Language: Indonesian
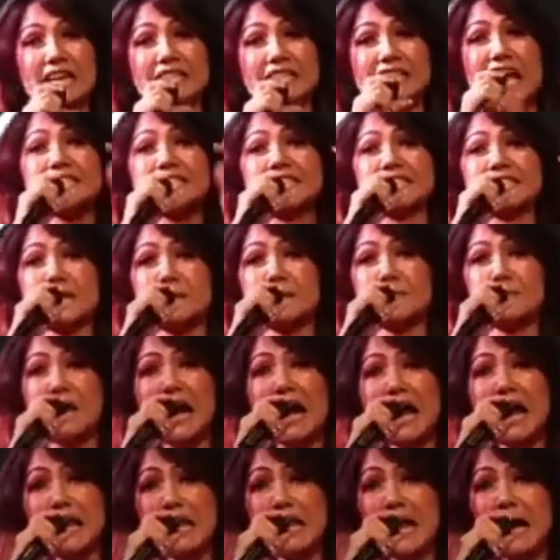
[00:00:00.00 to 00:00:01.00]
dan
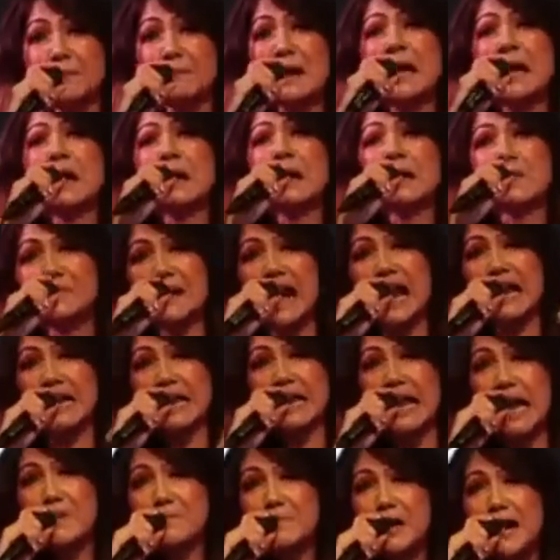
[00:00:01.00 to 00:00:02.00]
semalam
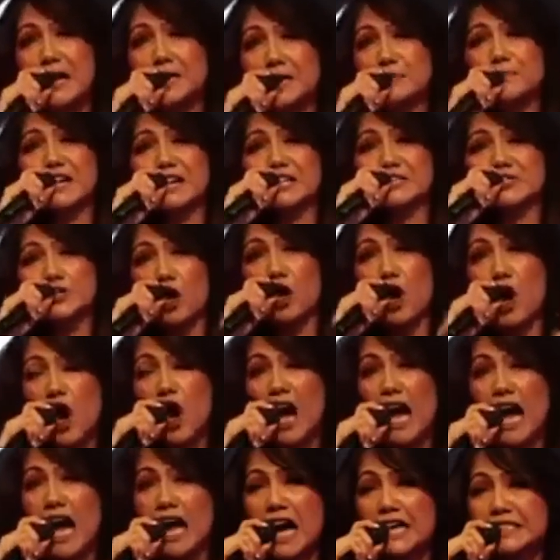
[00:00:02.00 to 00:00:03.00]
malaman
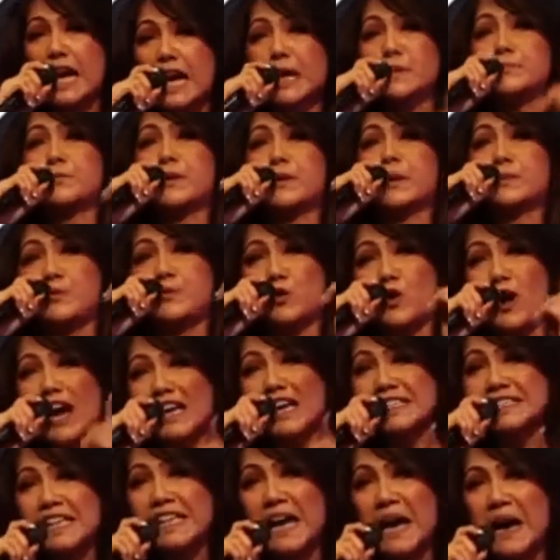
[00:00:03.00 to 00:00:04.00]
berdoa dan
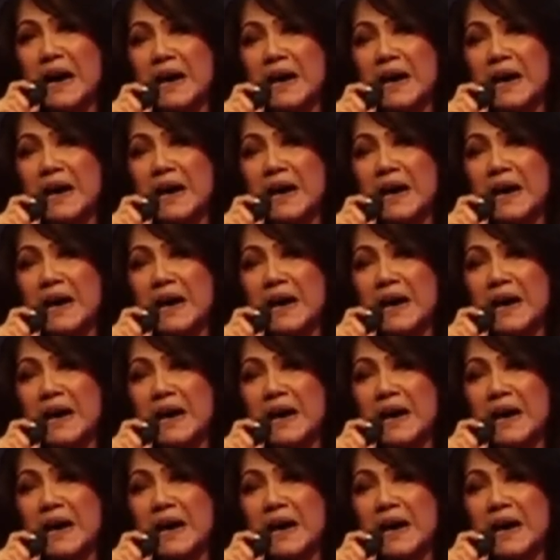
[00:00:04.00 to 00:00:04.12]
berpuasa.